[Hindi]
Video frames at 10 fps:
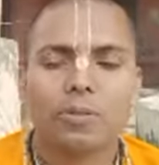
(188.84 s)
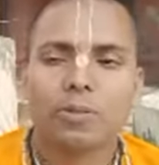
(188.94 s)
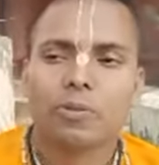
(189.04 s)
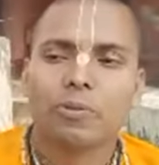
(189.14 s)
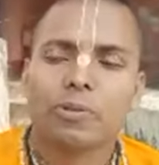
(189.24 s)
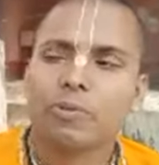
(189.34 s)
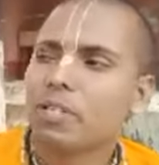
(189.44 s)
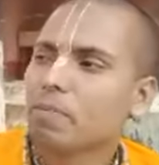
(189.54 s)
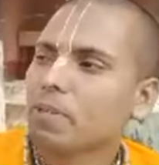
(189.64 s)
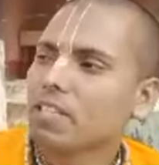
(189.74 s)
तो जो
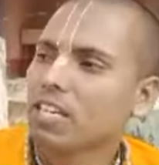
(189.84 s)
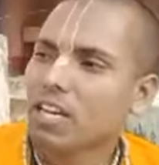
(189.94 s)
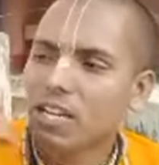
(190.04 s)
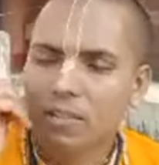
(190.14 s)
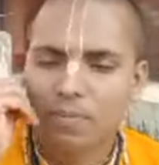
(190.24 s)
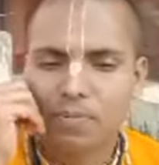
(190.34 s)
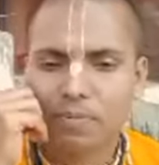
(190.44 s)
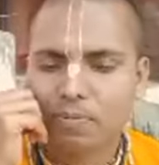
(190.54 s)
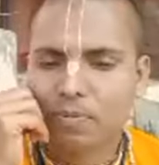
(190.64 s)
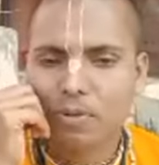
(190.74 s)
बृहस्पति है
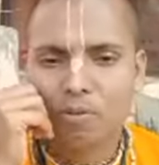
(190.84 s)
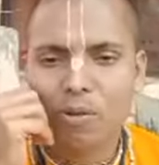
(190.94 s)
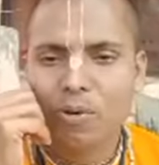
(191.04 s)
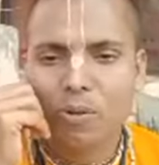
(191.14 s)
वो